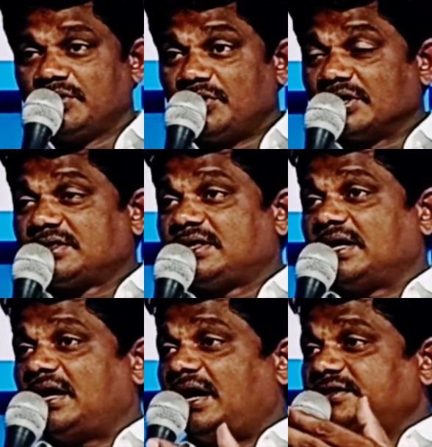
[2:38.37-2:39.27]
క్రొత్త
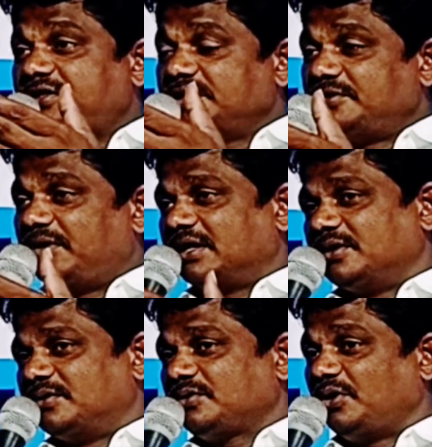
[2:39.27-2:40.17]

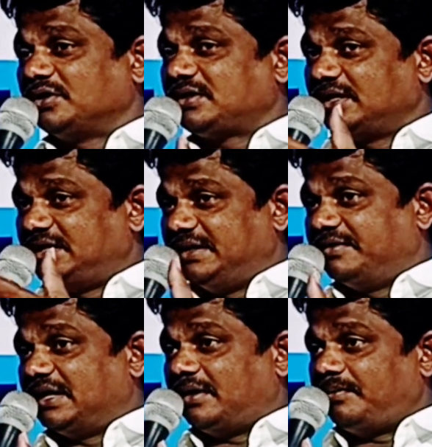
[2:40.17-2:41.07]
ఆశీర్వాదం క్రొత్త
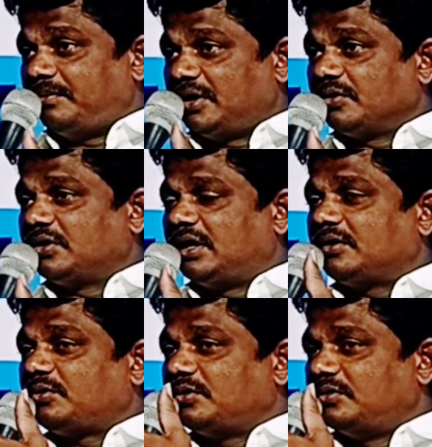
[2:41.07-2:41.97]
దీవెన మరొక
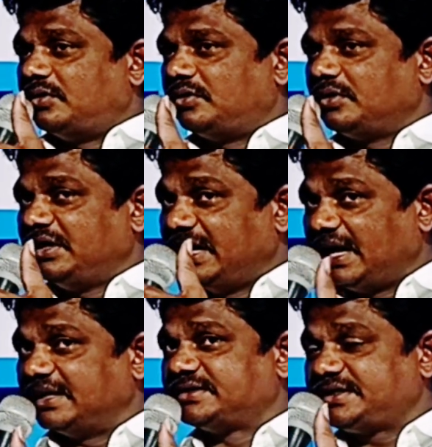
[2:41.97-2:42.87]

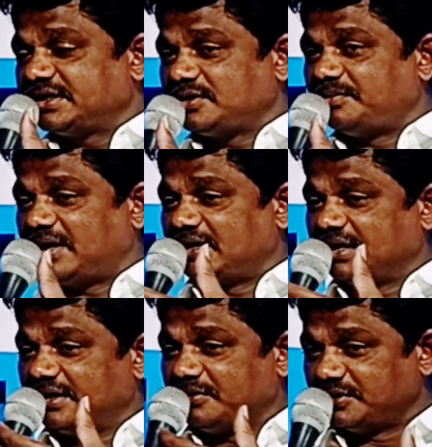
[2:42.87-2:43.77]
నెల జీతం మన
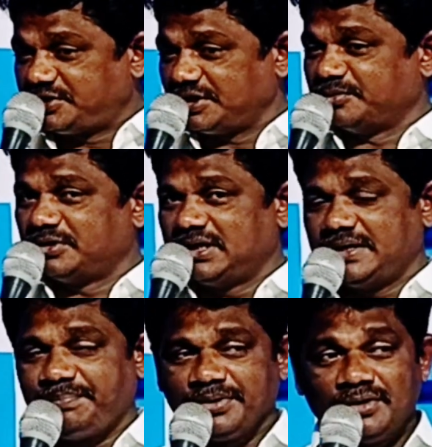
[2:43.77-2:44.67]
దగ్గరకు వచ్చే ముందే
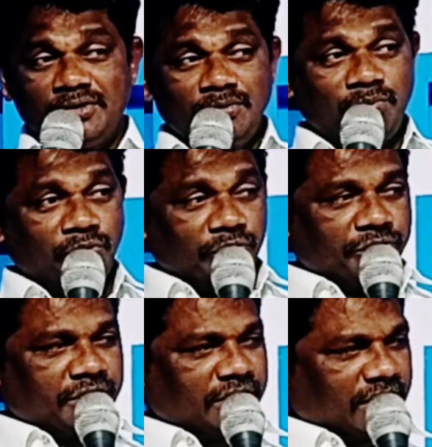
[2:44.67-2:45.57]

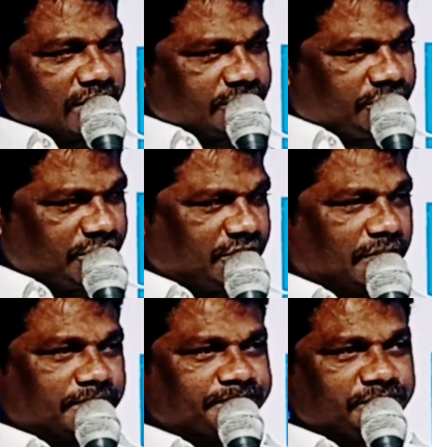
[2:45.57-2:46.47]
పోయిన నెల
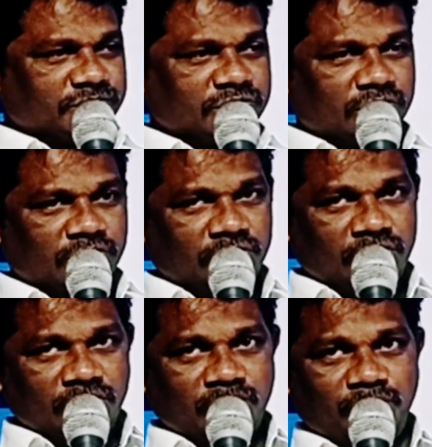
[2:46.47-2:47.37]
జీతం
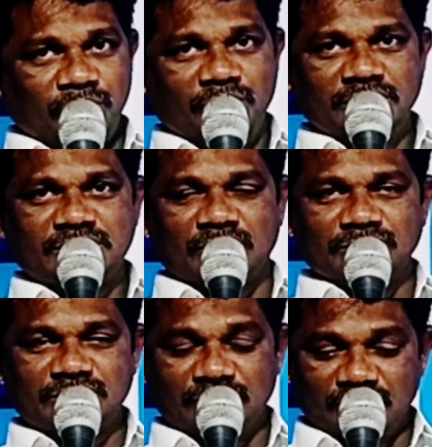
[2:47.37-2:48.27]
పోయిన
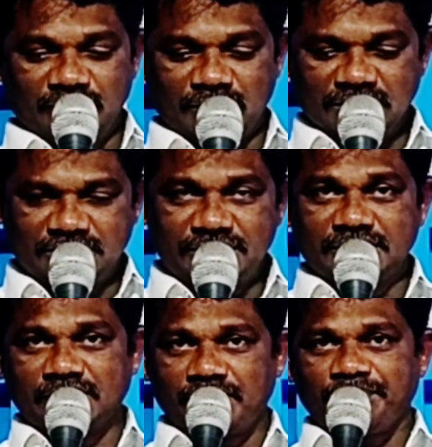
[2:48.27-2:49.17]
సంవత్సరంలో ఉన్న
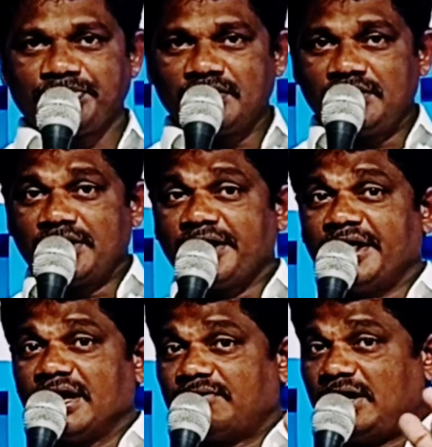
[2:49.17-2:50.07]
జీతం
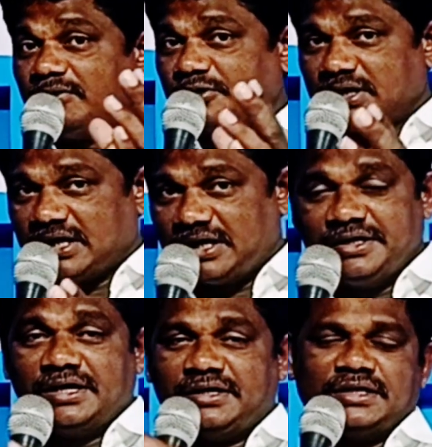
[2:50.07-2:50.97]
నిలవ
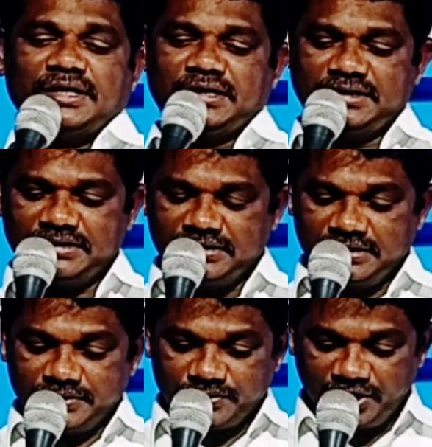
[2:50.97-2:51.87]
ఉండాలి అంటే
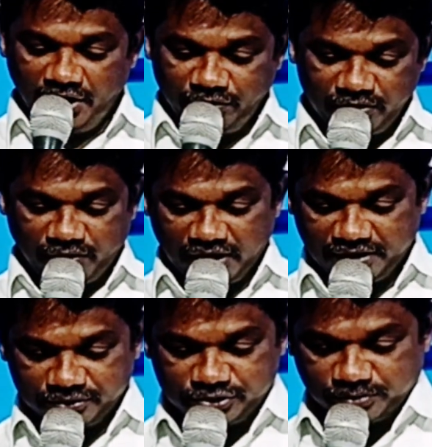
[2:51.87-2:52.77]
దేవుని
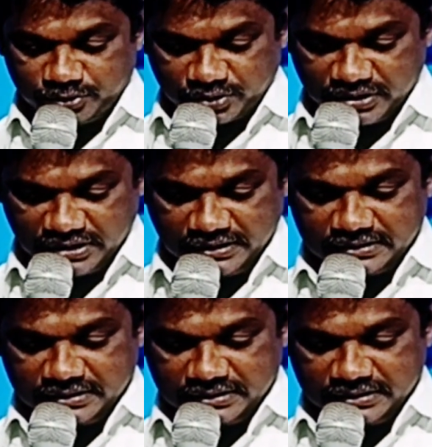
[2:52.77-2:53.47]
వాక్యం చెప్తుంది